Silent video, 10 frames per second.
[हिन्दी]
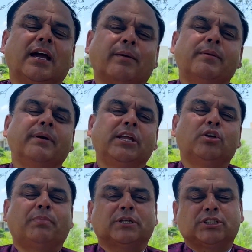कभी मेरी
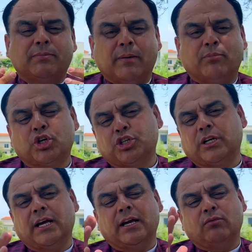जो पर्सनल
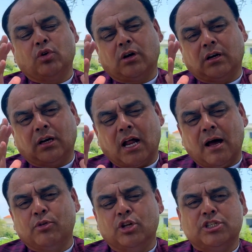रेपुटेशन है वो
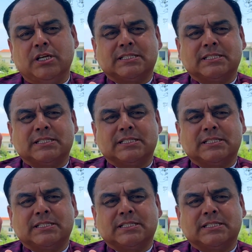ख़राब नहीं होनी चाहिए